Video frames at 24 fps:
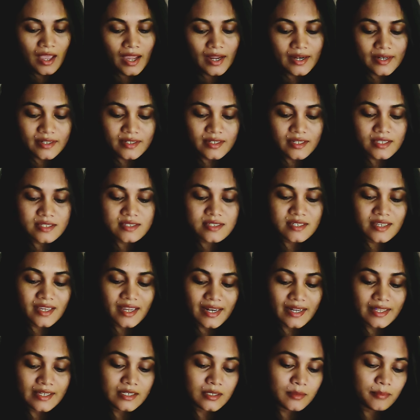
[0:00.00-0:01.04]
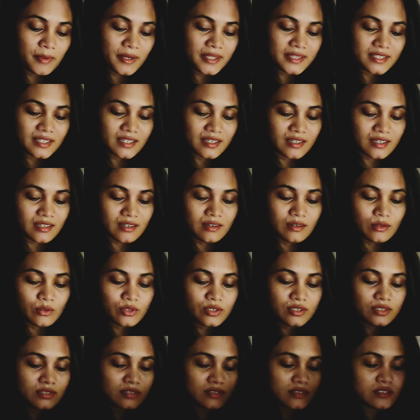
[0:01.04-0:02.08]
அண்ட் நெக்ஸ்ட்டு எனக்கு பார்த்தீங்கன்னா
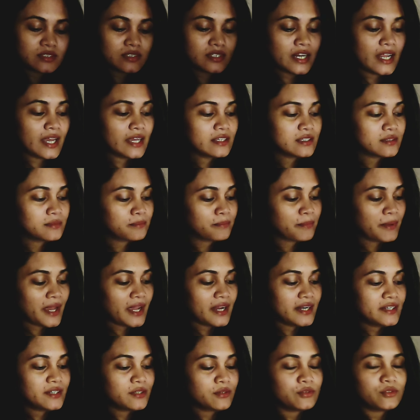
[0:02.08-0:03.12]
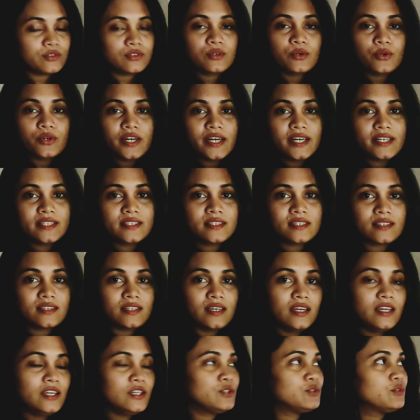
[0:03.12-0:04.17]
ஒரு ட்ராக் பேண்ட் வந்து ஒன்று
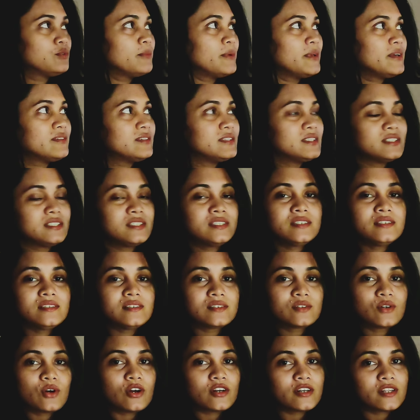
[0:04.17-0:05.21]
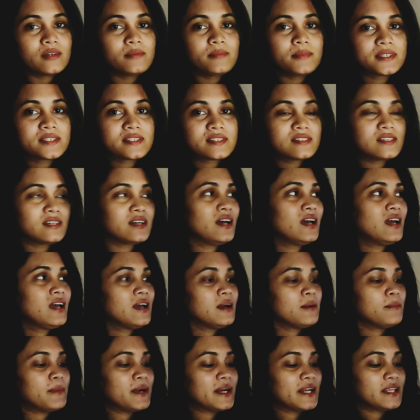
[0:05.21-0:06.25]
எடுத்திருந்தேன் இதுவுமே வந்துட்டு காட்டன் மிக்ஸ்டு
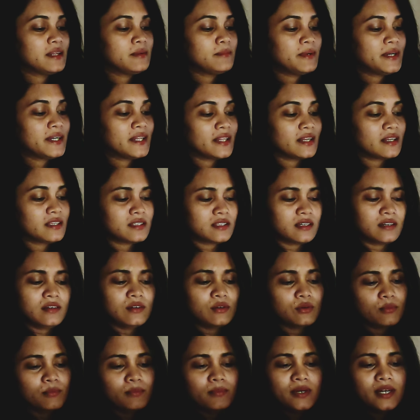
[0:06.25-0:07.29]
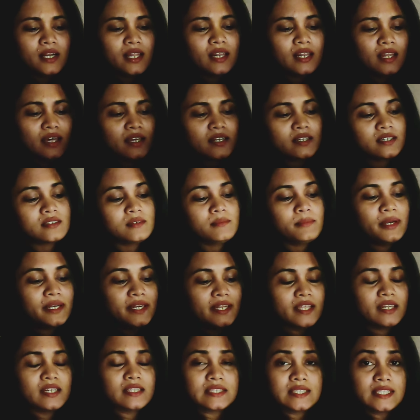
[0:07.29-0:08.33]
பனியன் மெட்டீரியல் தான் ரொம்ப நல்லா இருக்குது
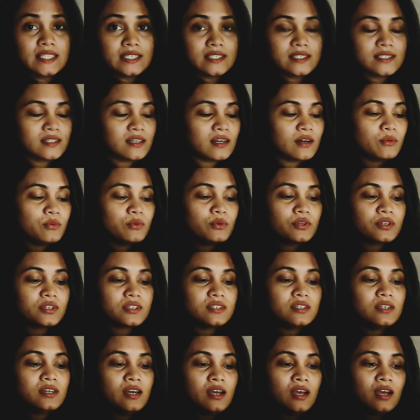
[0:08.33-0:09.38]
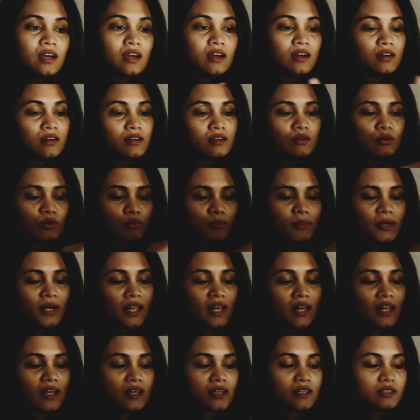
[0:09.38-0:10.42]
மெட்டீரியல் திக்காகவும் இருக்குது ரொம்ப
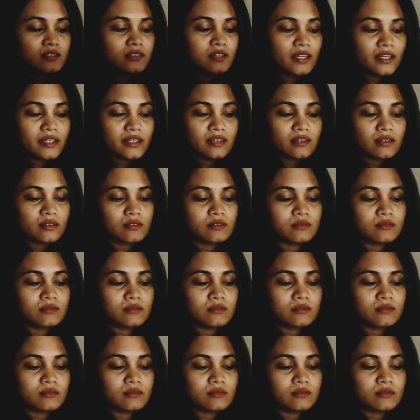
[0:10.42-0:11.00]
நல்லா இருக்குது அண்ட்